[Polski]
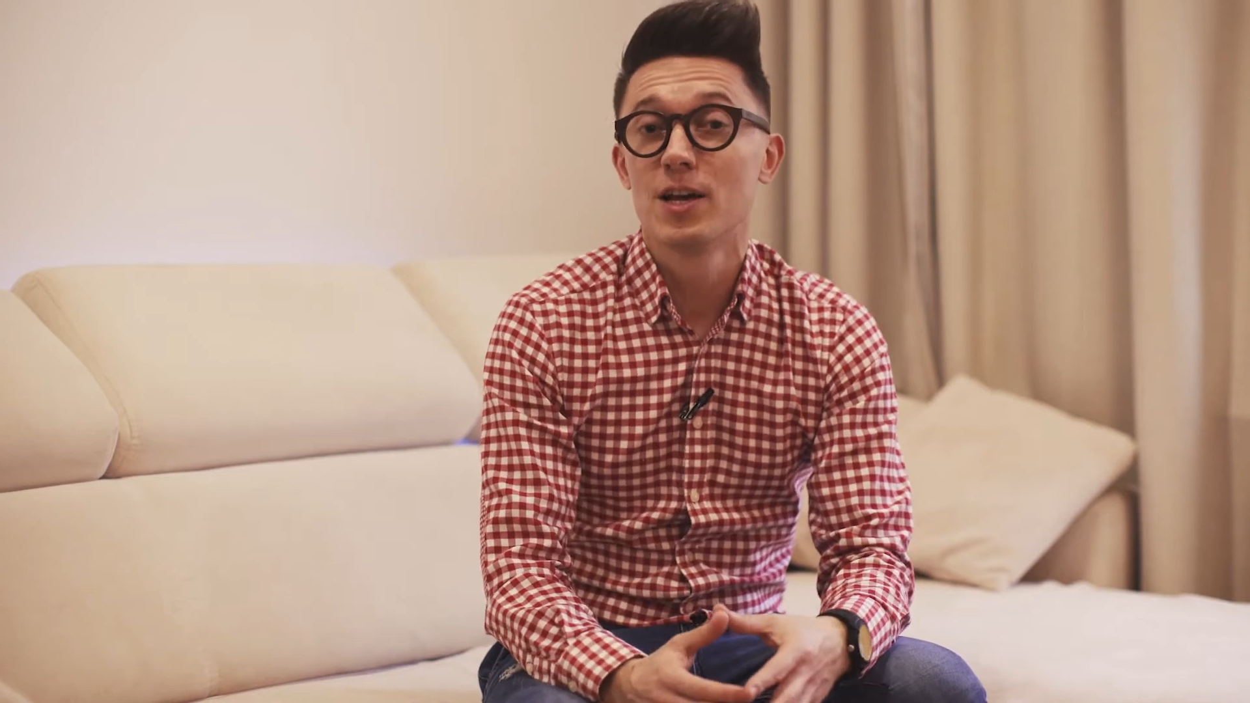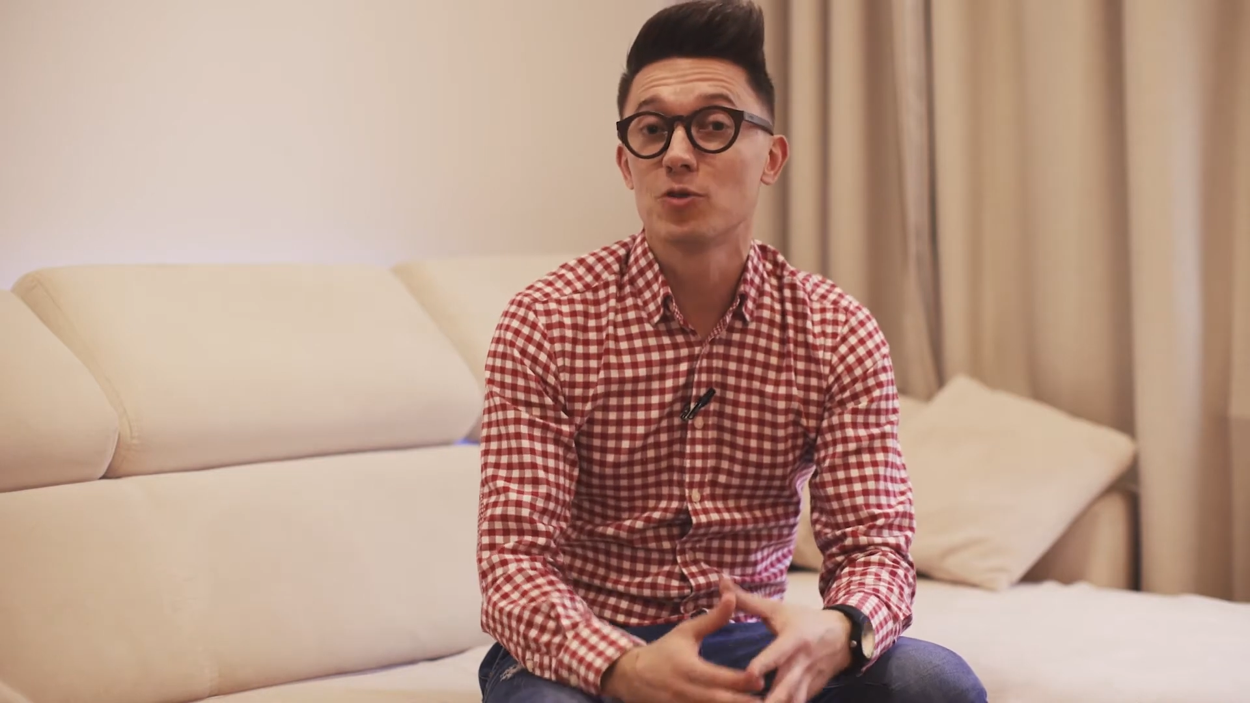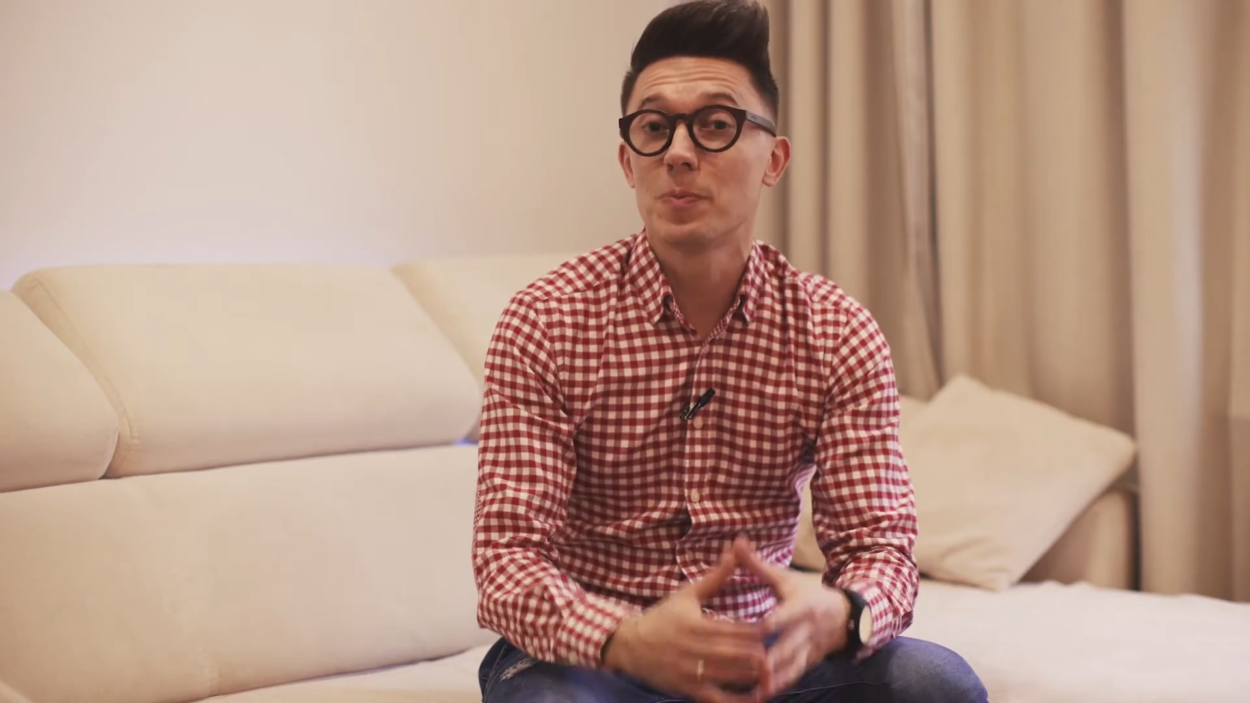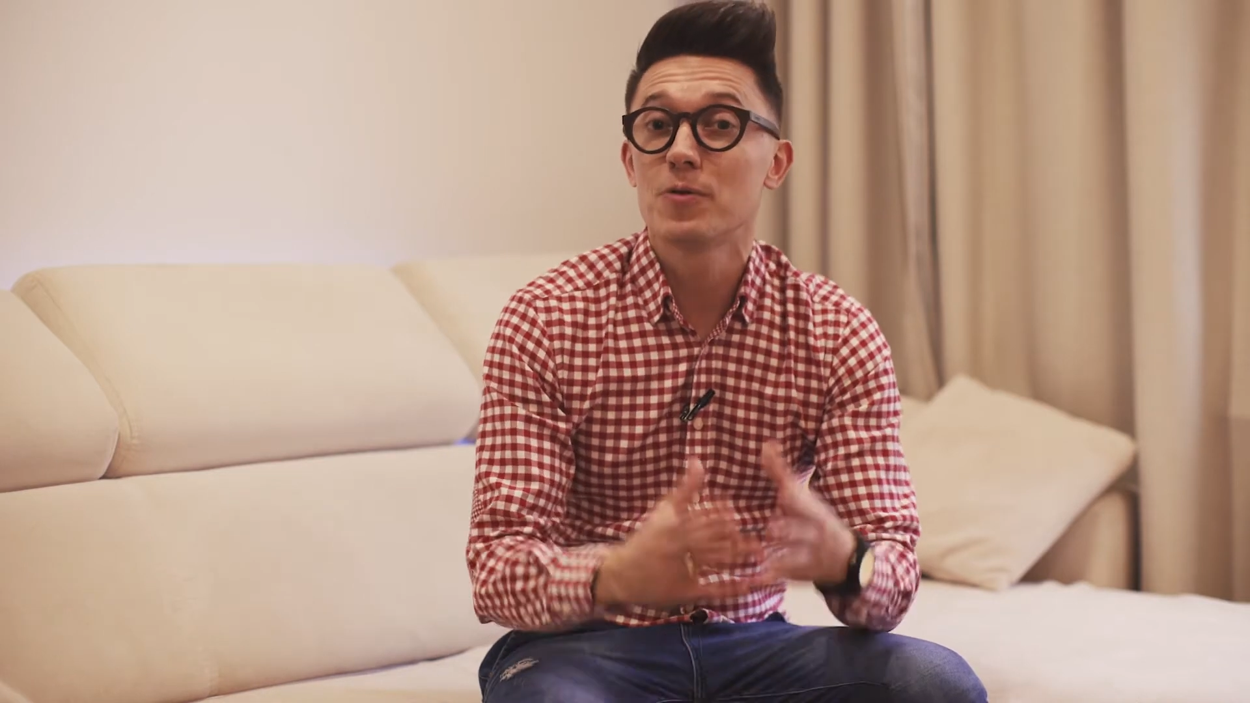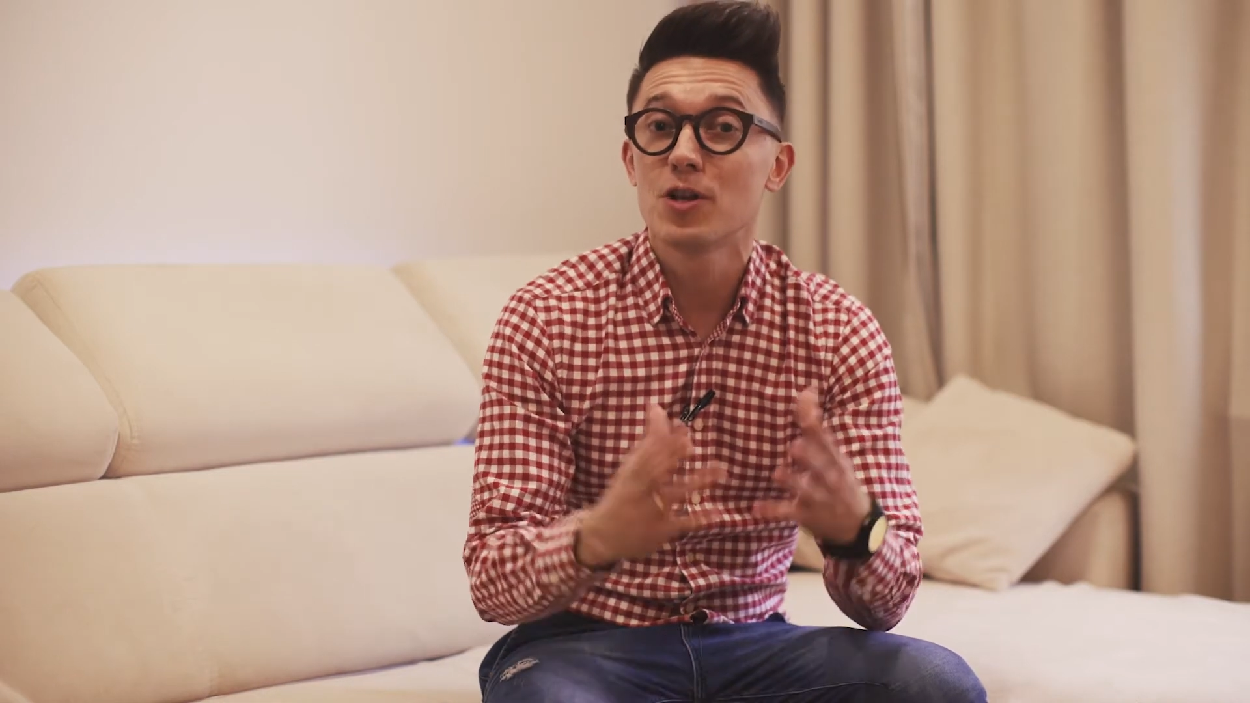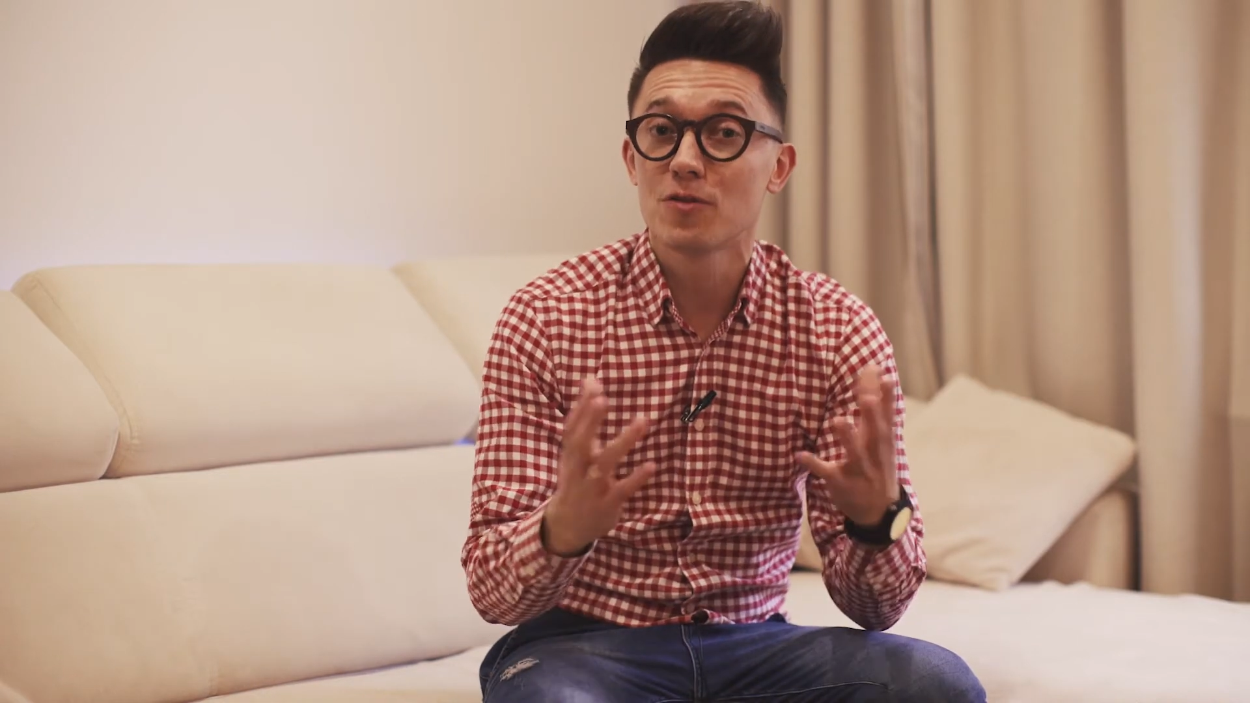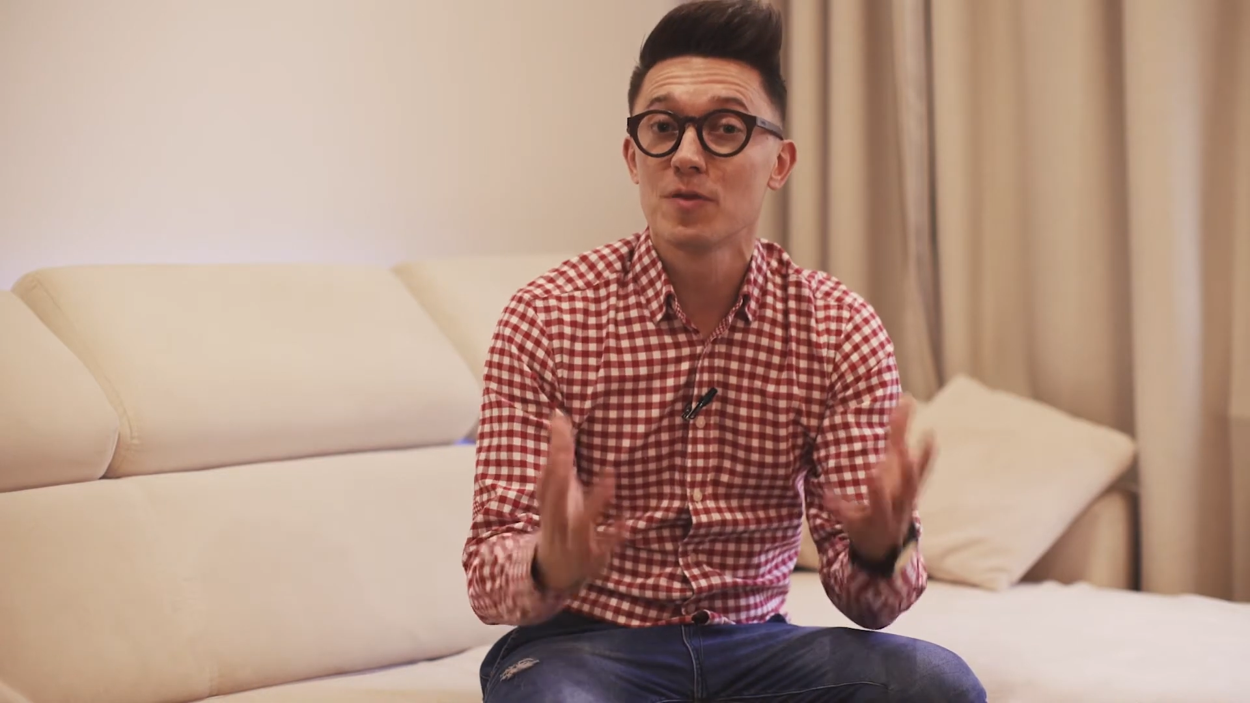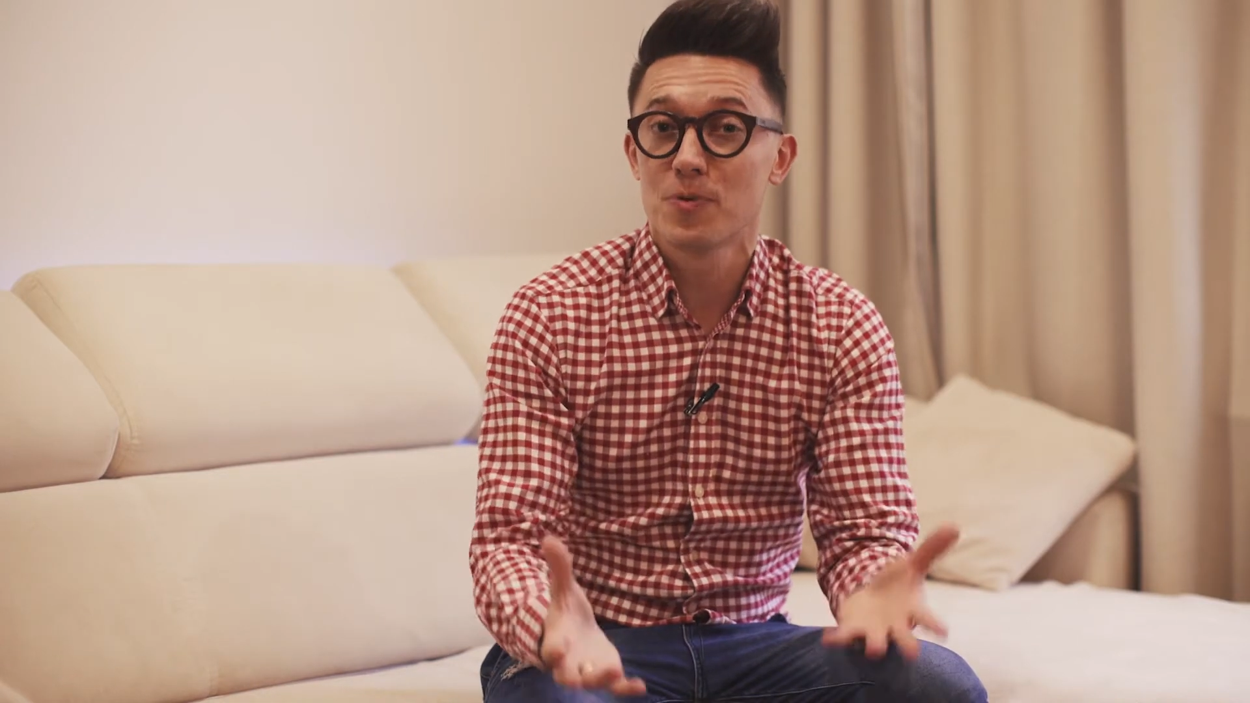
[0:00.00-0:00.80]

zupełnie nowy